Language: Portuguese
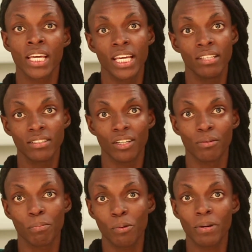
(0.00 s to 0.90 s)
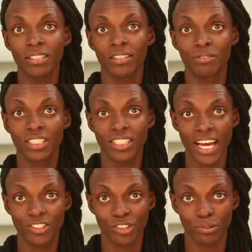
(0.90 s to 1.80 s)
então, por um padrão
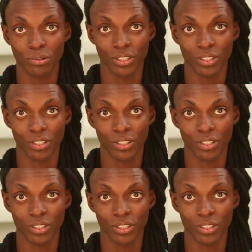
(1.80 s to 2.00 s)
estético